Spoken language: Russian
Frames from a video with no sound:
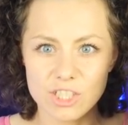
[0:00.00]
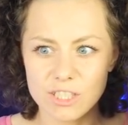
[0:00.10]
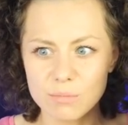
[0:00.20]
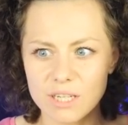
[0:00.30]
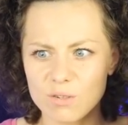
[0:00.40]

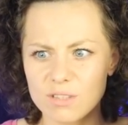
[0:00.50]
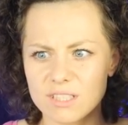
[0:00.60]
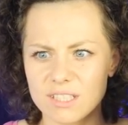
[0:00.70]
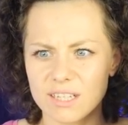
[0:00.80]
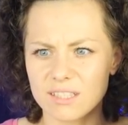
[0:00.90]
чем
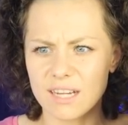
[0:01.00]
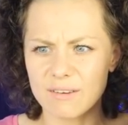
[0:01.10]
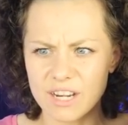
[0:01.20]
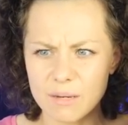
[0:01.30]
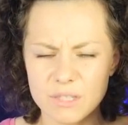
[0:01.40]
какое-то
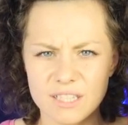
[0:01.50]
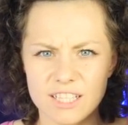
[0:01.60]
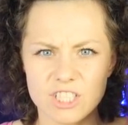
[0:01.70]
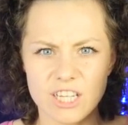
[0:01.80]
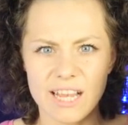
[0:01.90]

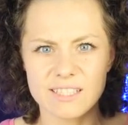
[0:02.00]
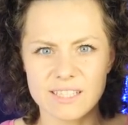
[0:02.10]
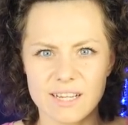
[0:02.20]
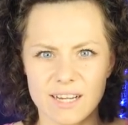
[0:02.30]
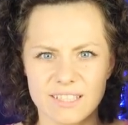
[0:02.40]
кратковременное счастье